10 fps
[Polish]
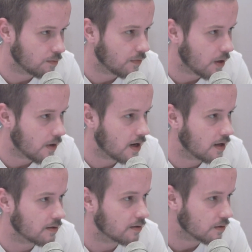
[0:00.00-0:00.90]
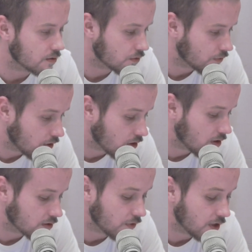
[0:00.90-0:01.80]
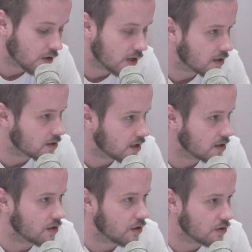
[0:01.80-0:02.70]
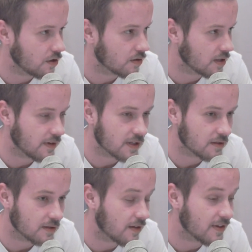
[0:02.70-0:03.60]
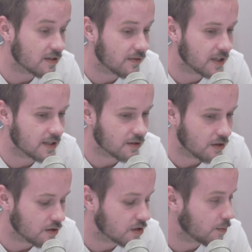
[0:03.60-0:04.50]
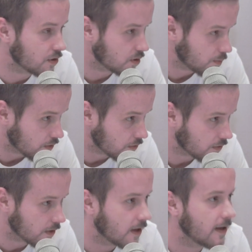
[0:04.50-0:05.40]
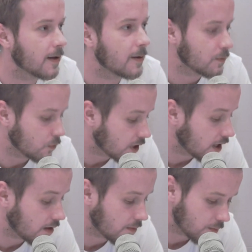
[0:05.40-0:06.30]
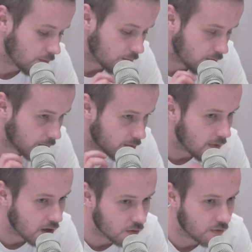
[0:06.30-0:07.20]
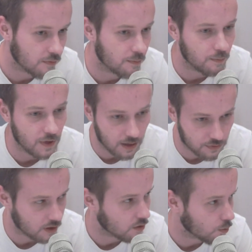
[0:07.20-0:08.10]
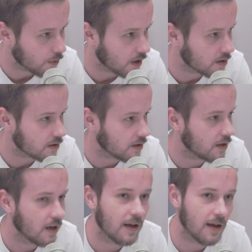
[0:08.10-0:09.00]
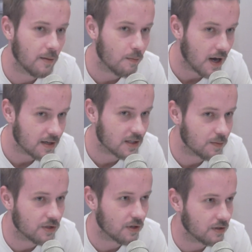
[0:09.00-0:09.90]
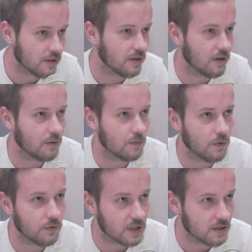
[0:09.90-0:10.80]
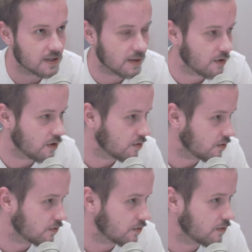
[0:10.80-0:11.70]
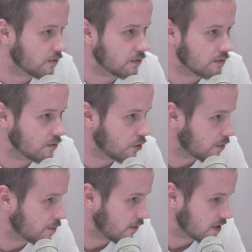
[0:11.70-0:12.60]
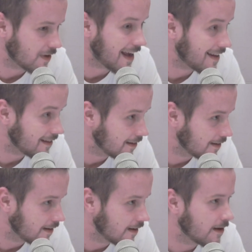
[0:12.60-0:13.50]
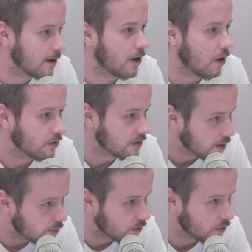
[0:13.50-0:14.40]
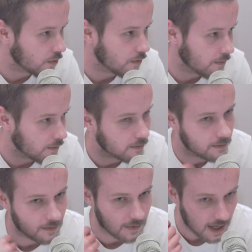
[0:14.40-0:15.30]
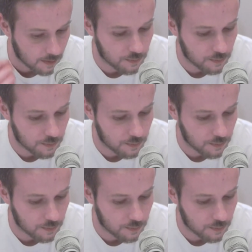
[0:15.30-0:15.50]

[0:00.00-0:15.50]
miała swoje, swoje ograniczenia, jeśli chodzi o zaawansowanie technologiczne podzespołów. Tutaj jakby maluch w pierwszej grupie, czyli bardziej zbliżony do ówczesnych samochodów grupy powiedzmy N, on nie był tak